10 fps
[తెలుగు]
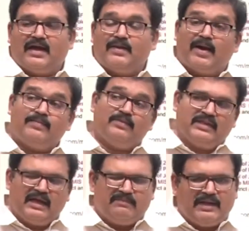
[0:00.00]
అరే బాబు
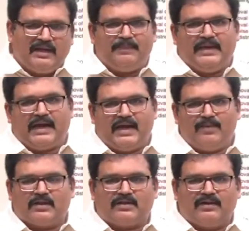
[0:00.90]
ముందెళ్ళి మీరే
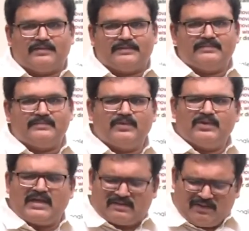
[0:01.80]
పీకేయండి మొత్తం
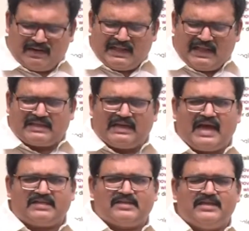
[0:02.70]
ముందు అసలు ఉన్నదంతా
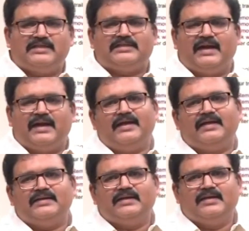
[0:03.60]
నాశనం చేసేయండి